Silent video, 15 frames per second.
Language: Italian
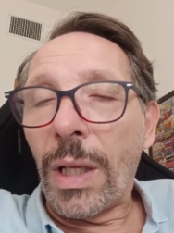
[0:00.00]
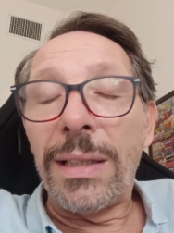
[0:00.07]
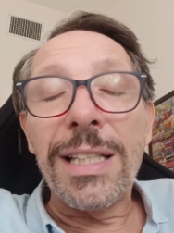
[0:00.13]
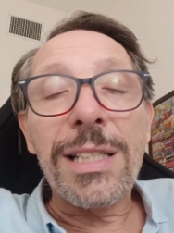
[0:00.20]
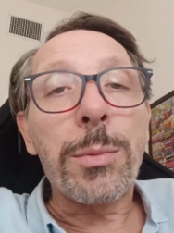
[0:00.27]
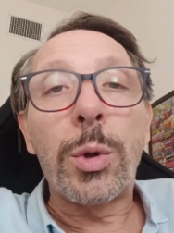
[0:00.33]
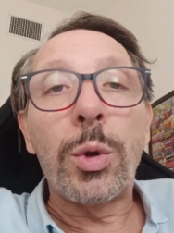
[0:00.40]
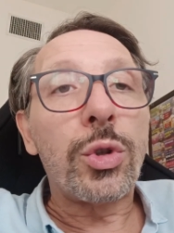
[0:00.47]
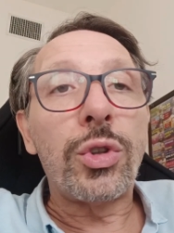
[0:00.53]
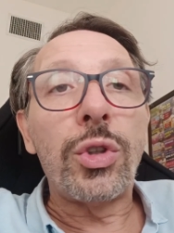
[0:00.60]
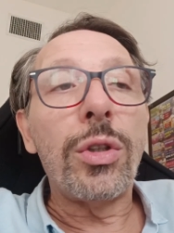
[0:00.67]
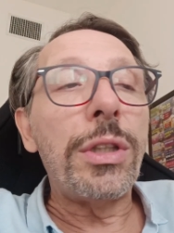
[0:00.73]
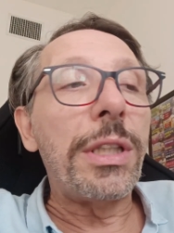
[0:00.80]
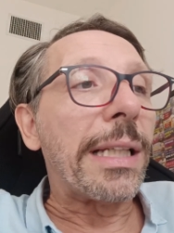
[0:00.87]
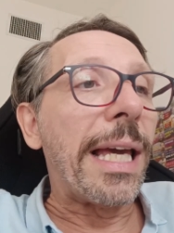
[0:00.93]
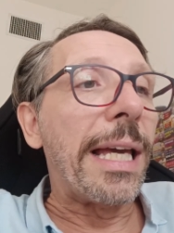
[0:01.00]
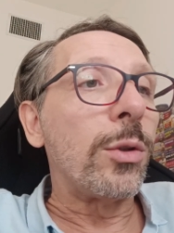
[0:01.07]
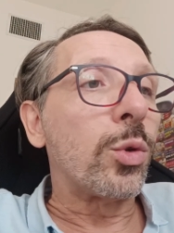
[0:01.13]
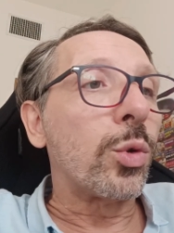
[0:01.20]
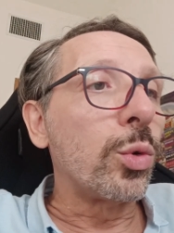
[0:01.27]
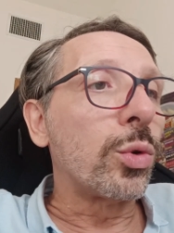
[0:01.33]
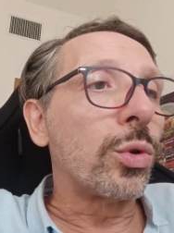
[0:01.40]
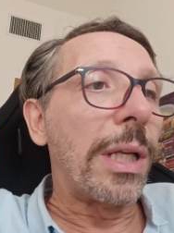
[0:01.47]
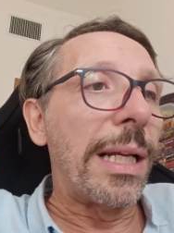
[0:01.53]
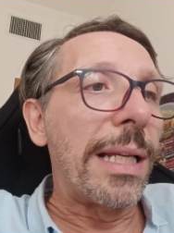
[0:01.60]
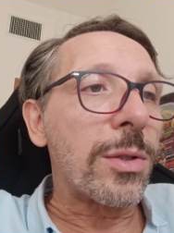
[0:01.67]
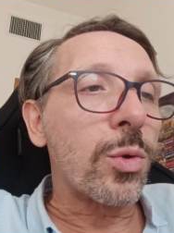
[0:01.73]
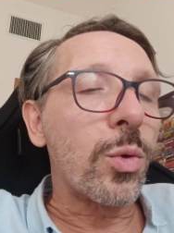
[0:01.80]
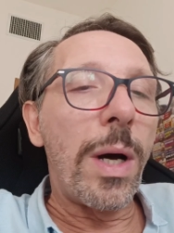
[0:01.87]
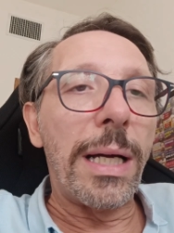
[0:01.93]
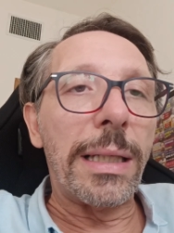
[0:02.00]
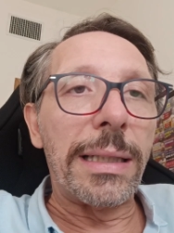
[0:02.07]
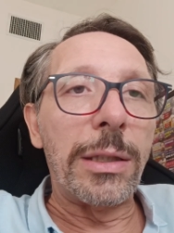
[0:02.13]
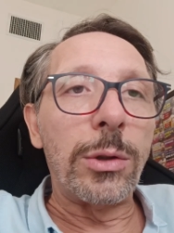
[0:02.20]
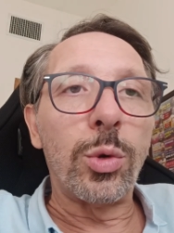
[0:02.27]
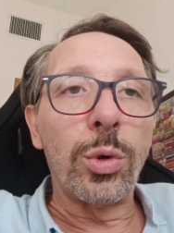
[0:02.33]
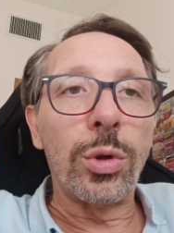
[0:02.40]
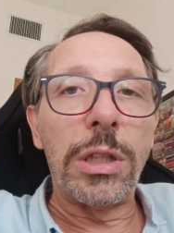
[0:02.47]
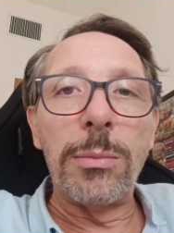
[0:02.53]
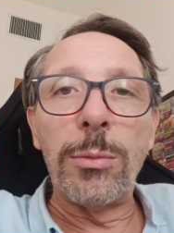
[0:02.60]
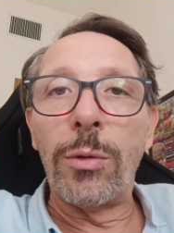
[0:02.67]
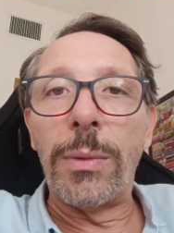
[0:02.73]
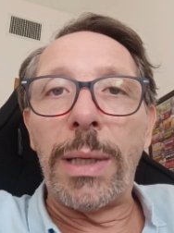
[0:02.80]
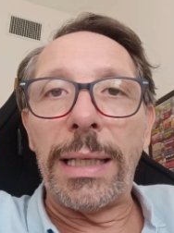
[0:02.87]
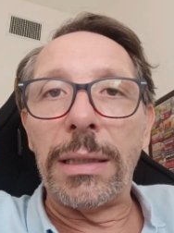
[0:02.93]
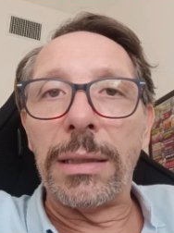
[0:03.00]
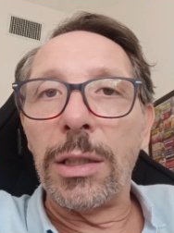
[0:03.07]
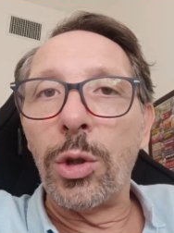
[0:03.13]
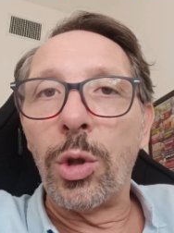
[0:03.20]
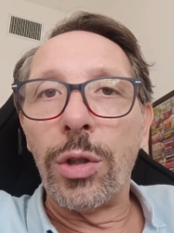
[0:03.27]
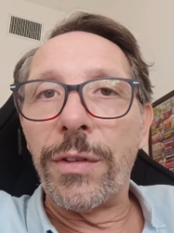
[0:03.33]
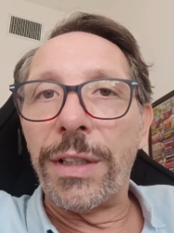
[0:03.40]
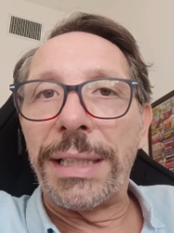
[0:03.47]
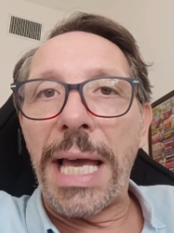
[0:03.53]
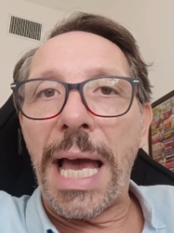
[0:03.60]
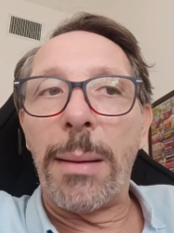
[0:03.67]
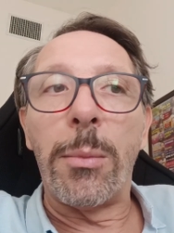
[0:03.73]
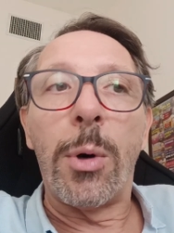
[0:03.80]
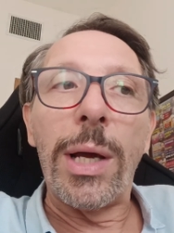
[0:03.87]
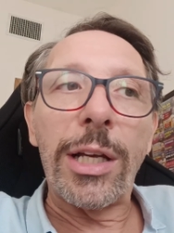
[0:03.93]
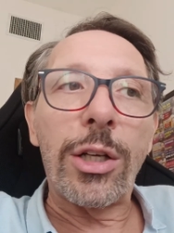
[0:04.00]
discussioni che in tutte le squadre, in tutti i momenti noi vediamo.